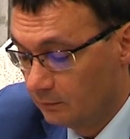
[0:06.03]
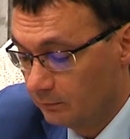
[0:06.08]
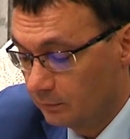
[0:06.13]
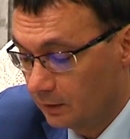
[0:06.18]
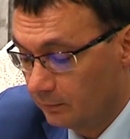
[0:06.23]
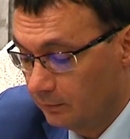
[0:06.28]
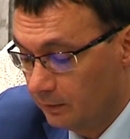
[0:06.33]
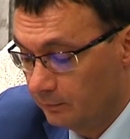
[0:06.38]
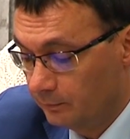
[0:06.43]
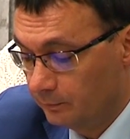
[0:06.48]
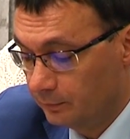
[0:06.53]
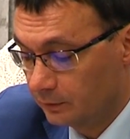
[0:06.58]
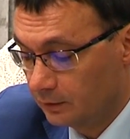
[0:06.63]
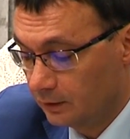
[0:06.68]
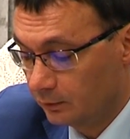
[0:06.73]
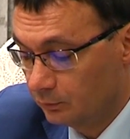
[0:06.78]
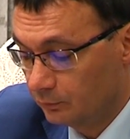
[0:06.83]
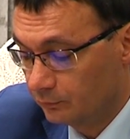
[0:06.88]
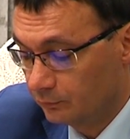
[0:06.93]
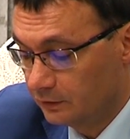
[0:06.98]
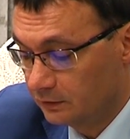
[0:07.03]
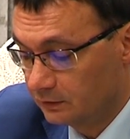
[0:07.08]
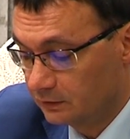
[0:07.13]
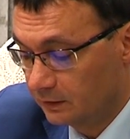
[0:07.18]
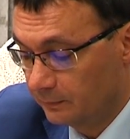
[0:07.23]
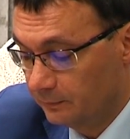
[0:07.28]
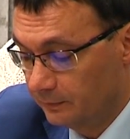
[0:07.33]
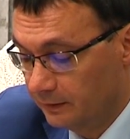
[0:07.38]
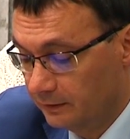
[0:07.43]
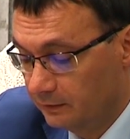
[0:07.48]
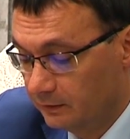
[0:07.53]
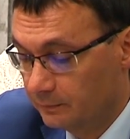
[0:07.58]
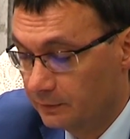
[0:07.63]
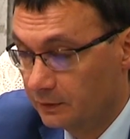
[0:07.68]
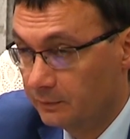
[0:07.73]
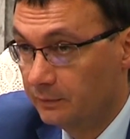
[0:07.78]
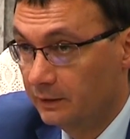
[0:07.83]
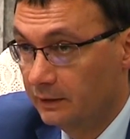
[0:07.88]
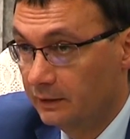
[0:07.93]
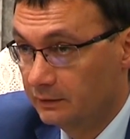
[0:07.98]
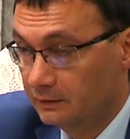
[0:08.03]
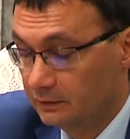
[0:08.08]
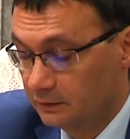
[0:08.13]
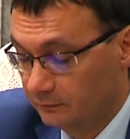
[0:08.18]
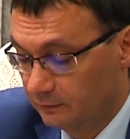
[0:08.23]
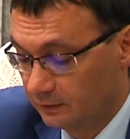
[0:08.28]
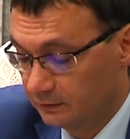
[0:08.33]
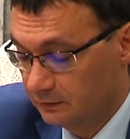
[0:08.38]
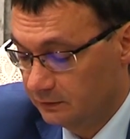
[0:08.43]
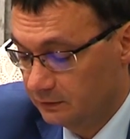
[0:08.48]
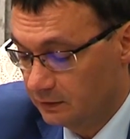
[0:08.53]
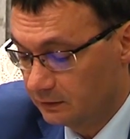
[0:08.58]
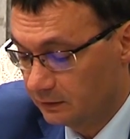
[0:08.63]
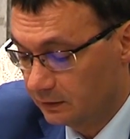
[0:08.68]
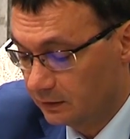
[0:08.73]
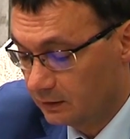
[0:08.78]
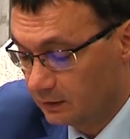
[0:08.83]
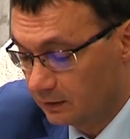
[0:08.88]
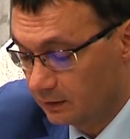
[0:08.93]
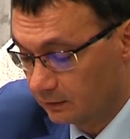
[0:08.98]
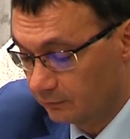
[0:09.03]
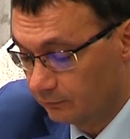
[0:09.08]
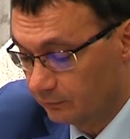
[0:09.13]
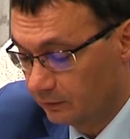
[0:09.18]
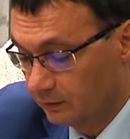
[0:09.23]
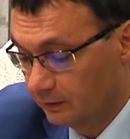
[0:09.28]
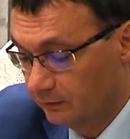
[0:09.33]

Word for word: Проблема подготовки и закрепления на предприятиях водительских кадров